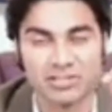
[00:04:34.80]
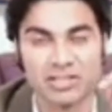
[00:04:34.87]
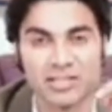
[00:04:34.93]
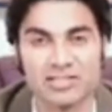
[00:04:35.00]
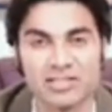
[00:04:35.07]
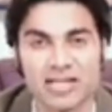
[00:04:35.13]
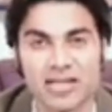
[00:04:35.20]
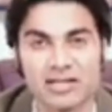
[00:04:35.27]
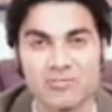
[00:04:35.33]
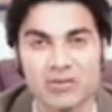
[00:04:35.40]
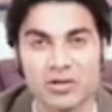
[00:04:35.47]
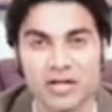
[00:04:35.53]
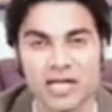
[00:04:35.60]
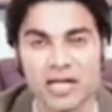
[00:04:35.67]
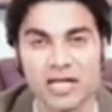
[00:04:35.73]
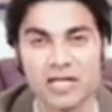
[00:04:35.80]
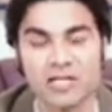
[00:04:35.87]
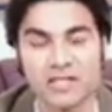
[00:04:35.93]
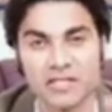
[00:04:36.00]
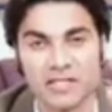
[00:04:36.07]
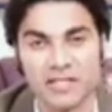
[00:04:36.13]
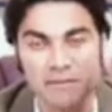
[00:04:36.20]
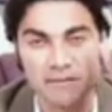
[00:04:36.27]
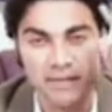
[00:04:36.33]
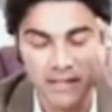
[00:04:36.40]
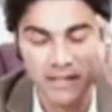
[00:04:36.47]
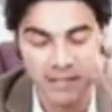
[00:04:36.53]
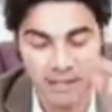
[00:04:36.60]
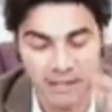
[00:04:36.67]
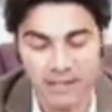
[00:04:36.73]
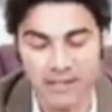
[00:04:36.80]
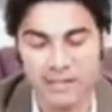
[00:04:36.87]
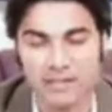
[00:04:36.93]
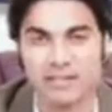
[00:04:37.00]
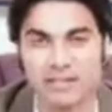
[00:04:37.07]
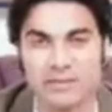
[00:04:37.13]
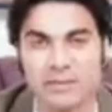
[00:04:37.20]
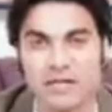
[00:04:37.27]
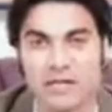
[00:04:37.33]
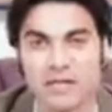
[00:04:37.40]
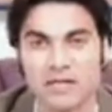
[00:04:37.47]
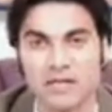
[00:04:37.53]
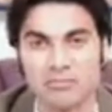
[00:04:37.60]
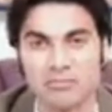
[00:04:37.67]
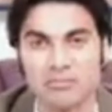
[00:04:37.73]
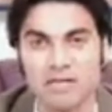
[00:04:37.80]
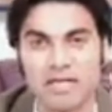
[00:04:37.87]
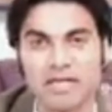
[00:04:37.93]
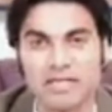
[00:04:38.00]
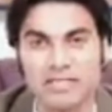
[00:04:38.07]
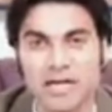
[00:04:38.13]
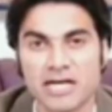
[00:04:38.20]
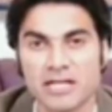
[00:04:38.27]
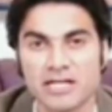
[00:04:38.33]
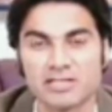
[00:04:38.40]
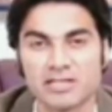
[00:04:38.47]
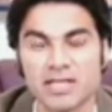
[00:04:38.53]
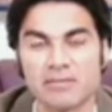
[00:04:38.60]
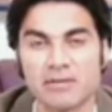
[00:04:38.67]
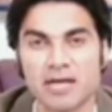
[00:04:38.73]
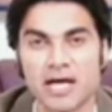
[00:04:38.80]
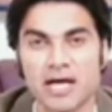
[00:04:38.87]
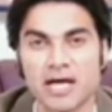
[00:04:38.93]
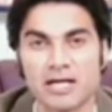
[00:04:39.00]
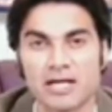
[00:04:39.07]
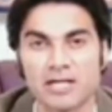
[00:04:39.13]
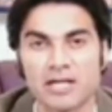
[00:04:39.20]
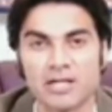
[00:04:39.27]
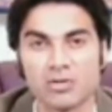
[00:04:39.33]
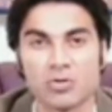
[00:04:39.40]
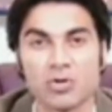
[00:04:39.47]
क्रिश्चियन चैनल बोल रहा है कि मेरी धरती पर मेरी इजाजत के बगैर